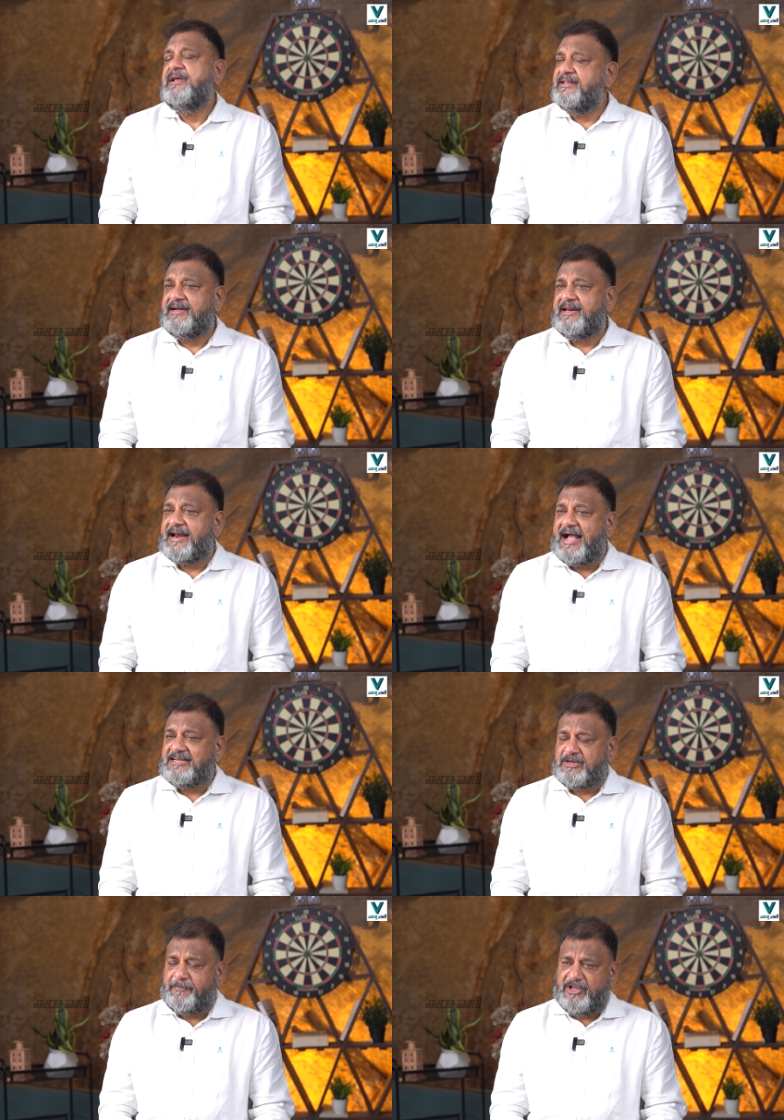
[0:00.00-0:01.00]
ఎందుకంటే
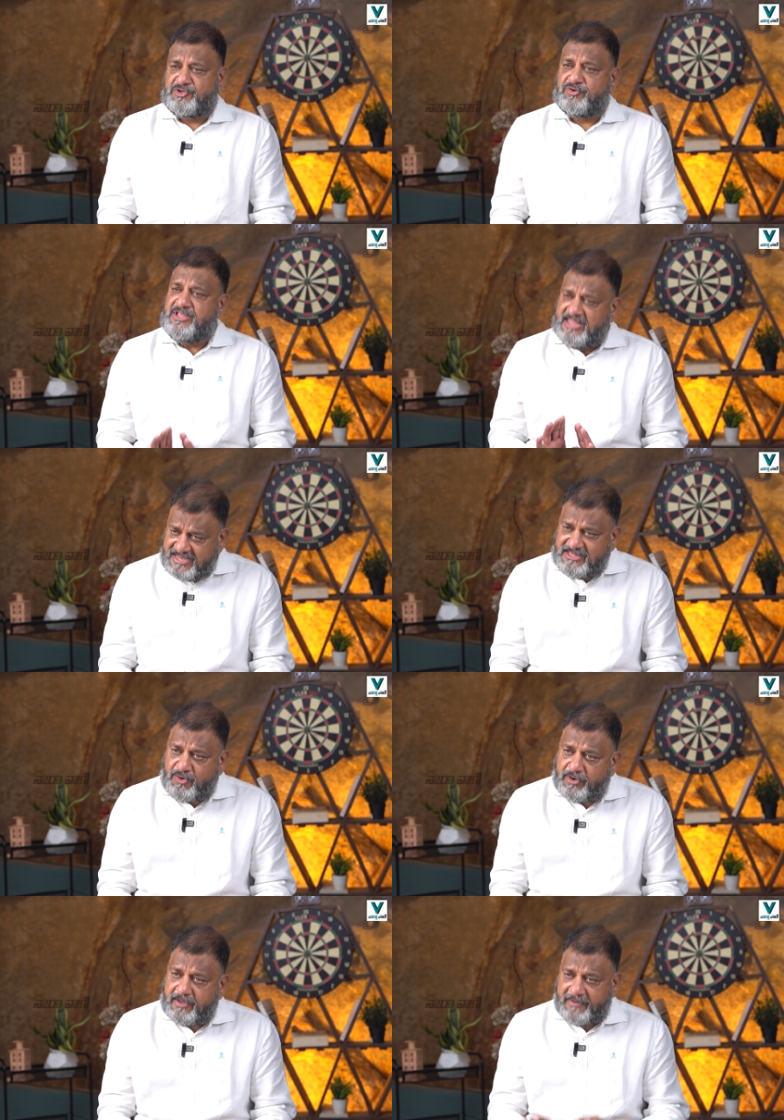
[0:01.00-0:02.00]
రాష్ట్ర ప్రయోజనం ఏది
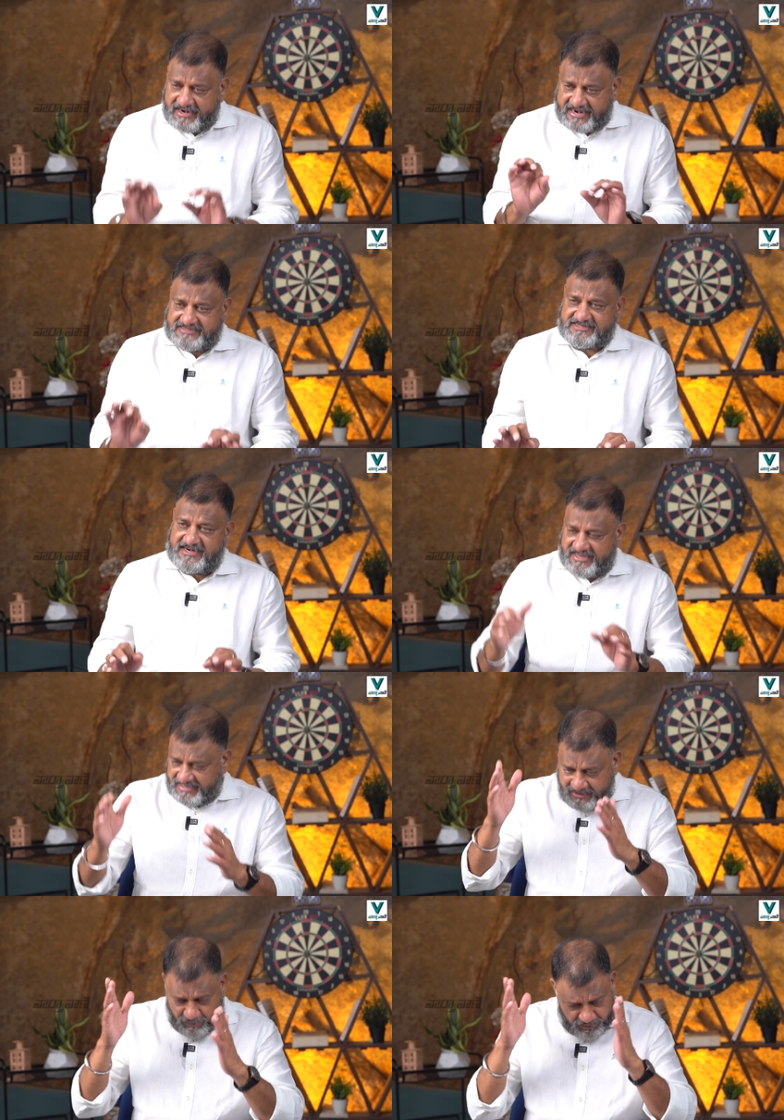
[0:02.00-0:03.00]
కూడా మన రాష్ట్రానికి